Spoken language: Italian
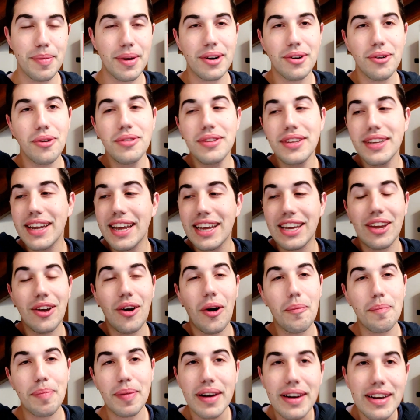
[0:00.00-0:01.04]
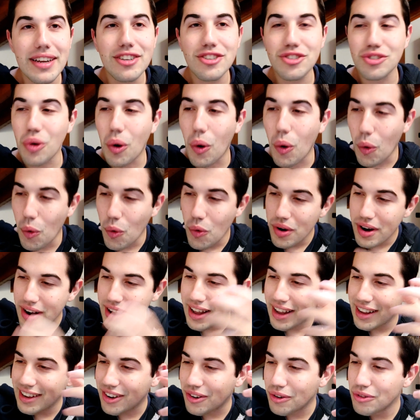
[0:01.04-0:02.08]
per non dire che ho preso
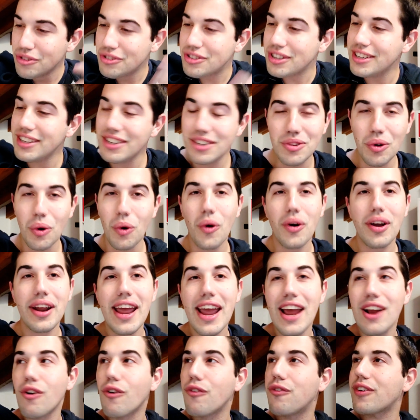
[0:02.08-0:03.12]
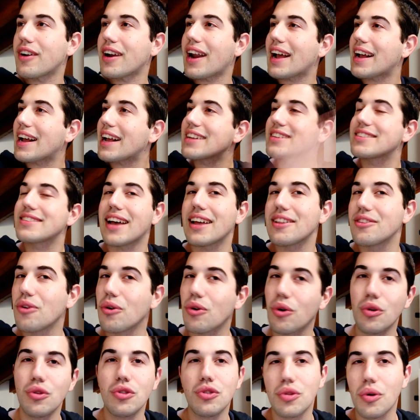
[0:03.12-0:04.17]
un contenitore e l'ho
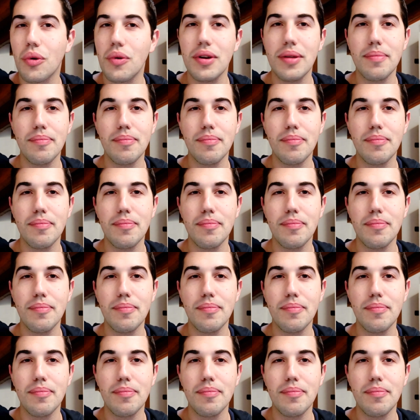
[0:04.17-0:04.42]
fracassato contro